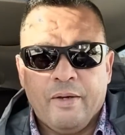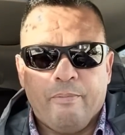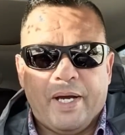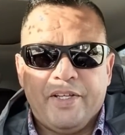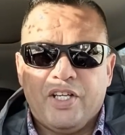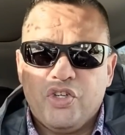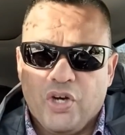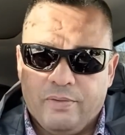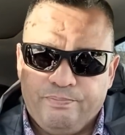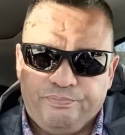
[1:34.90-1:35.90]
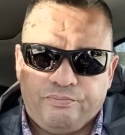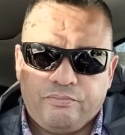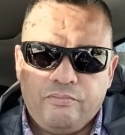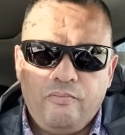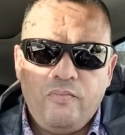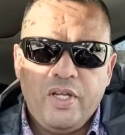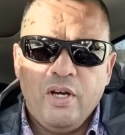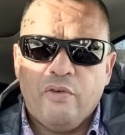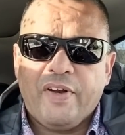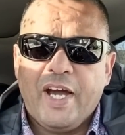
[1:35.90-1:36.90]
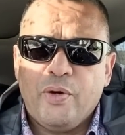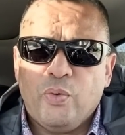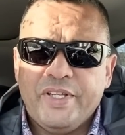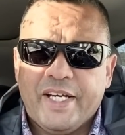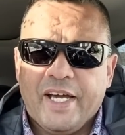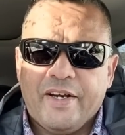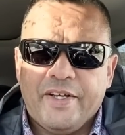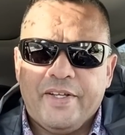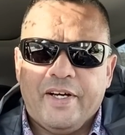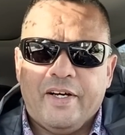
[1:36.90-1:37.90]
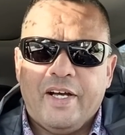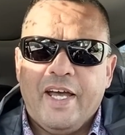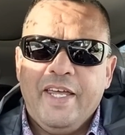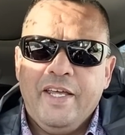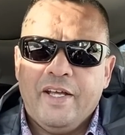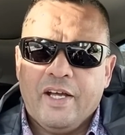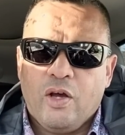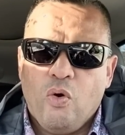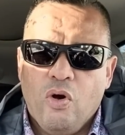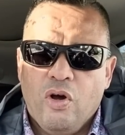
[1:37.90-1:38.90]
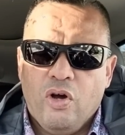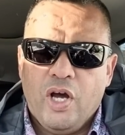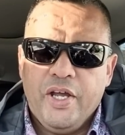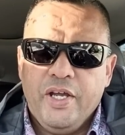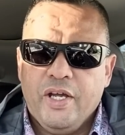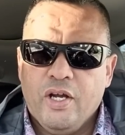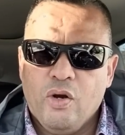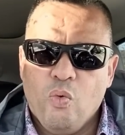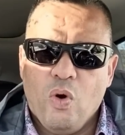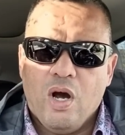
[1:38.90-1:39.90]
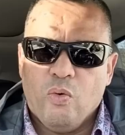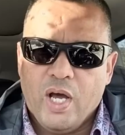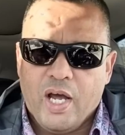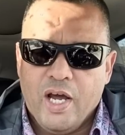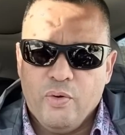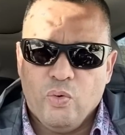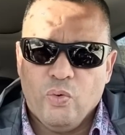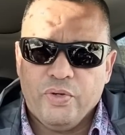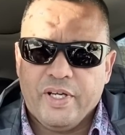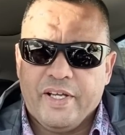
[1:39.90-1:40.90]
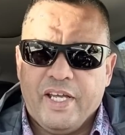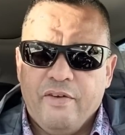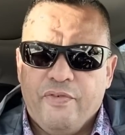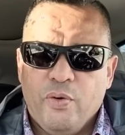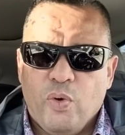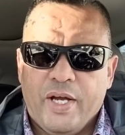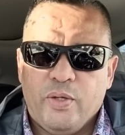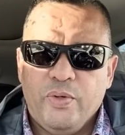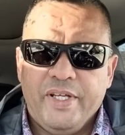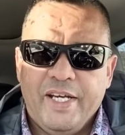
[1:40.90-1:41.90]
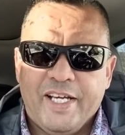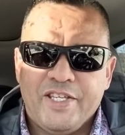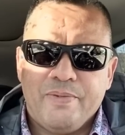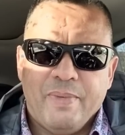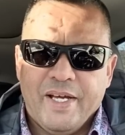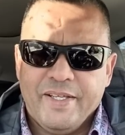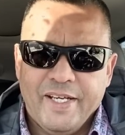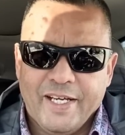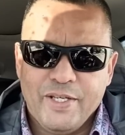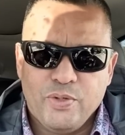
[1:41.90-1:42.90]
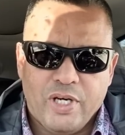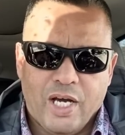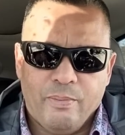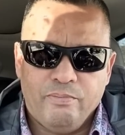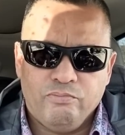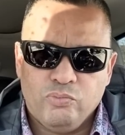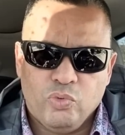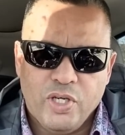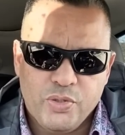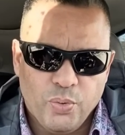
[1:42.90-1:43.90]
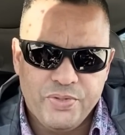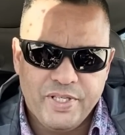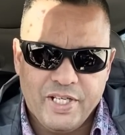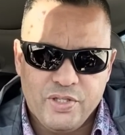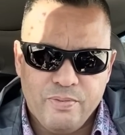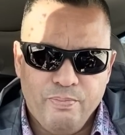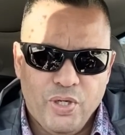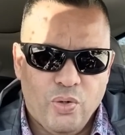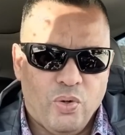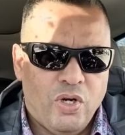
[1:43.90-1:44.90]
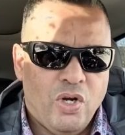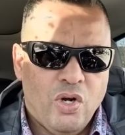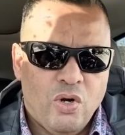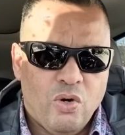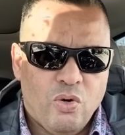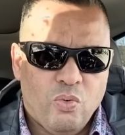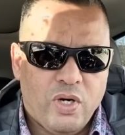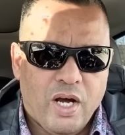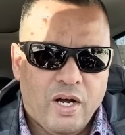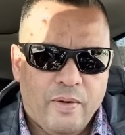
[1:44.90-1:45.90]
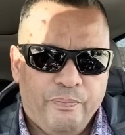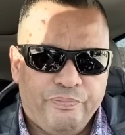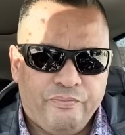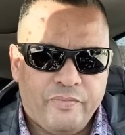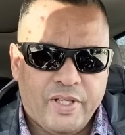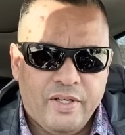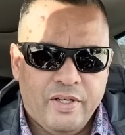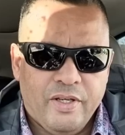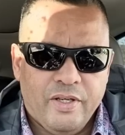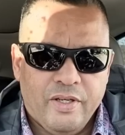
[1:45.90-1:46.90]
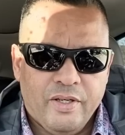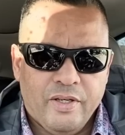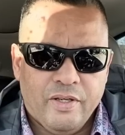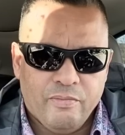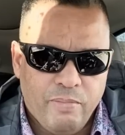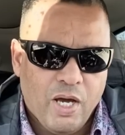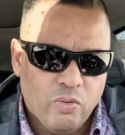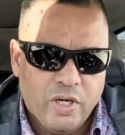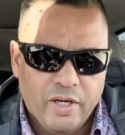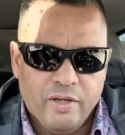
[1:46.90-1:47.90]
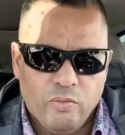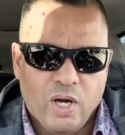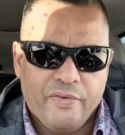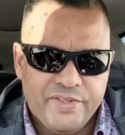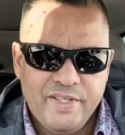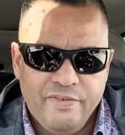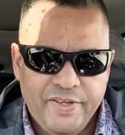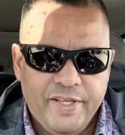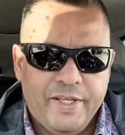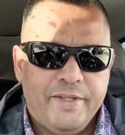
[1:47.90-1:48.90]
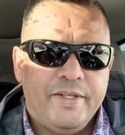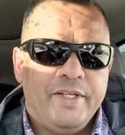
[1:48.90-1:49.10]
بايدن جا في قانون ديال كندا اي آه، اي لوا ولا قانون كاين فيه واحد لو ديلي كتسمى ان ديلي ريزونابل ولا سورسي كتسميوه ولا آه، بحال هكا وقف التنفيذ